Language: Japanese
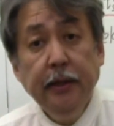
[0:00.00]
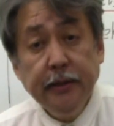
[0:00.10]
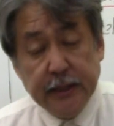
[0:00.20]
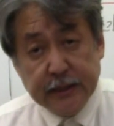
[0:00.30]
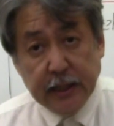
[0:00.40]

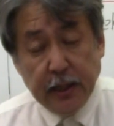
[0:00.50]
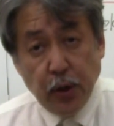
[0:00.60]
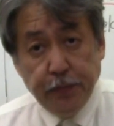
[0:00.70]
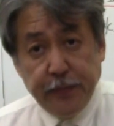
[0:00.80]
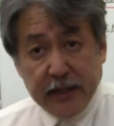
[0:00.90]
ですから
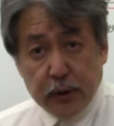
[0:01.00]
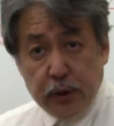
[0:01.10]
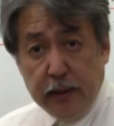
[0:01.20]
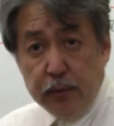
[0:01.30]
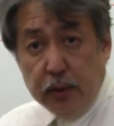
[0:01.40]

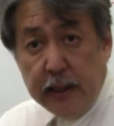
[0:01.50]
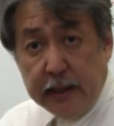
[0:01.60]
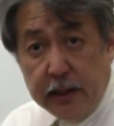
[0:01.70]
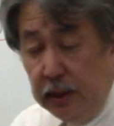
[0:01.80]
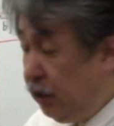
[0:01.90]
600g の
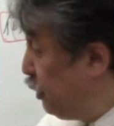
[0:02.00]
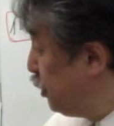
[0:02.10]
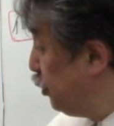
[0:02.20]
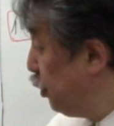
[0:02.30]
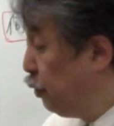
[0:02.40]
中に
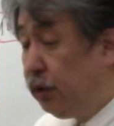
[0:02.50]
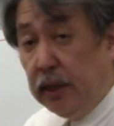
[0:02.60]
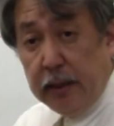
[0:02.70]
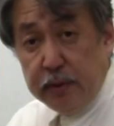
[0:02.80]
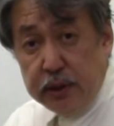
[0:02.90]

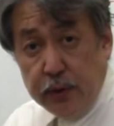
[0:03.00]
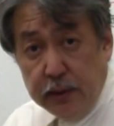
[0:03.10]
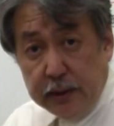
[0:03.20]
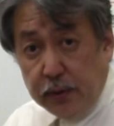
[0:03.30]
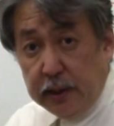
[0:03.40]
24g
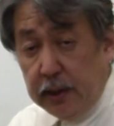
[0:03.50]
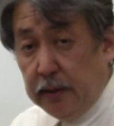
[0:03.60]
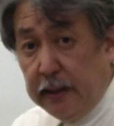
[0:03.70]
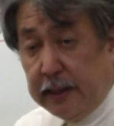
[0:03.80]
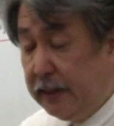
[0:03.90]
塩が溶けて
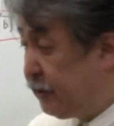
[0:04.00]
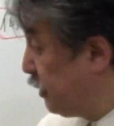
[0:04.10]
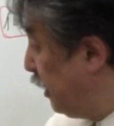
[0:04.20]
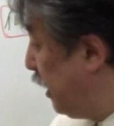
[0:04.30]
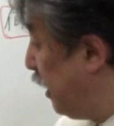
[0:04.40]
るわけです
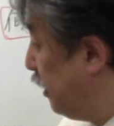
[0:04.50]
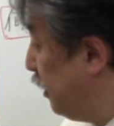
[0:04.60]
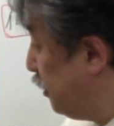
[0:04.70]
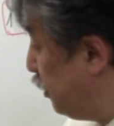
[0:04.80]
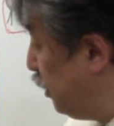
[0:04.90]
から
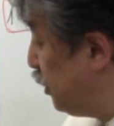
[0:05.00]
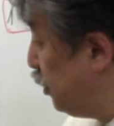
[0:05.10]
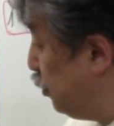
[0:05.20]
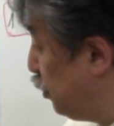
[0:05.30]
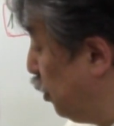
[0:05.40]

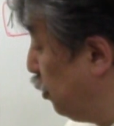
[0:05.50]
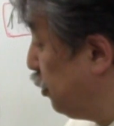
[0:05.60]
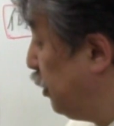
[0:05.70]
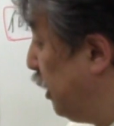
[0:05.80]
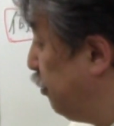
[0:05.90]

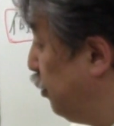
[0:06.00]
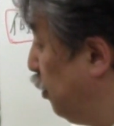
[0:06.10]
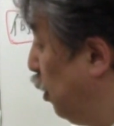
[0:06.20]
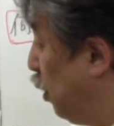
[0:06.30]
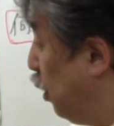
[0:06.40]
24g
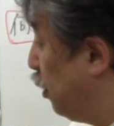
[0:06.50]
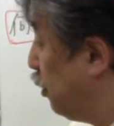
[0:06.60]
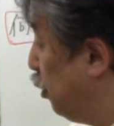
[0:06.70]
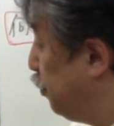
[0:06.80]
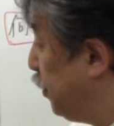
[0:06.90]
を
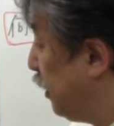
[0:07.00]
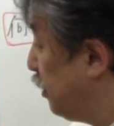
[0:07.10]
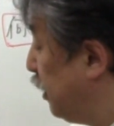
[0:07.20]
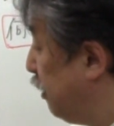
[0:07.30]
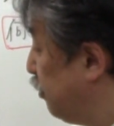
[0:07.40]

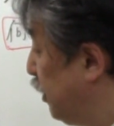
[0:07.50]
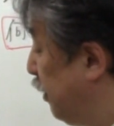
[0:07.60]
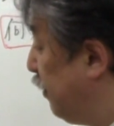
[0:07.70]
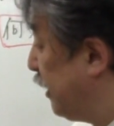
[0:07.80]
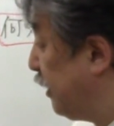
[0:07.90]
600g
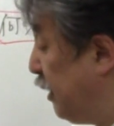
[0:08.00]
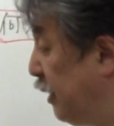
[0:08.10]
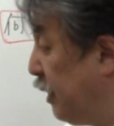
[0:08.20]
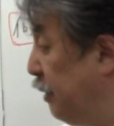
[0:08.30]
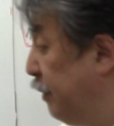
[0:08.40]
で割って
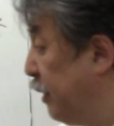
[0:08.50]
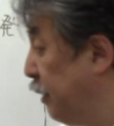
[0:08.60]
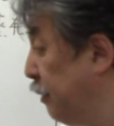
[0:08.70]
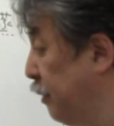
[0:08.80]
あげればいい。